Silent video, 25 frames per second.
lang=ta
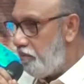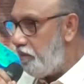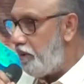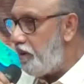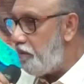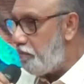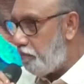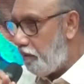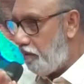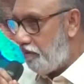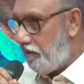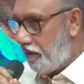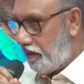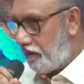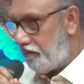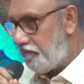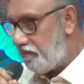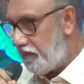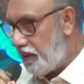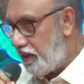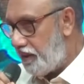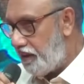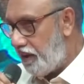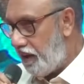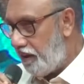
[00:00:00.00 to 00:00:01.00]
மெமரி பவர்
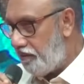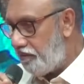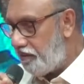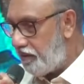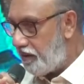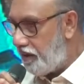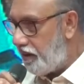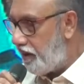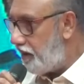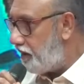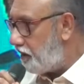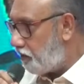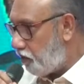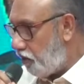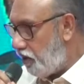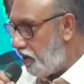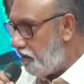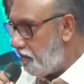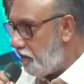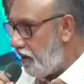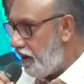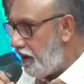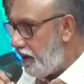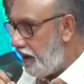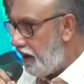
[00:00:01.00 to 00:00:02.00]
அவங்க
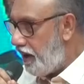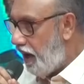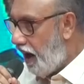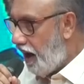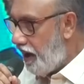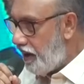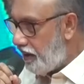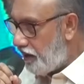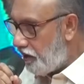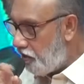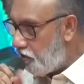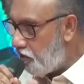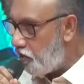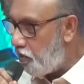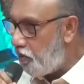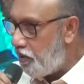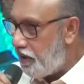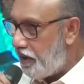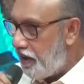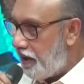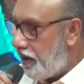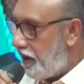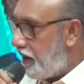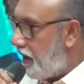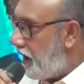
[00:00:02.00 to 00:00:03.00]
சொன்ன மாதிரி
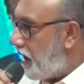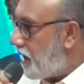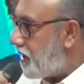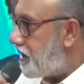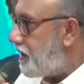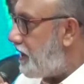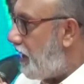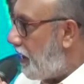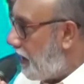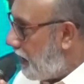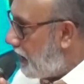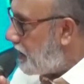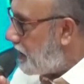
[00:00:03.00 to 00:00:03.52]
அடுத்தவங்களுடைய ரியாக்ஷன்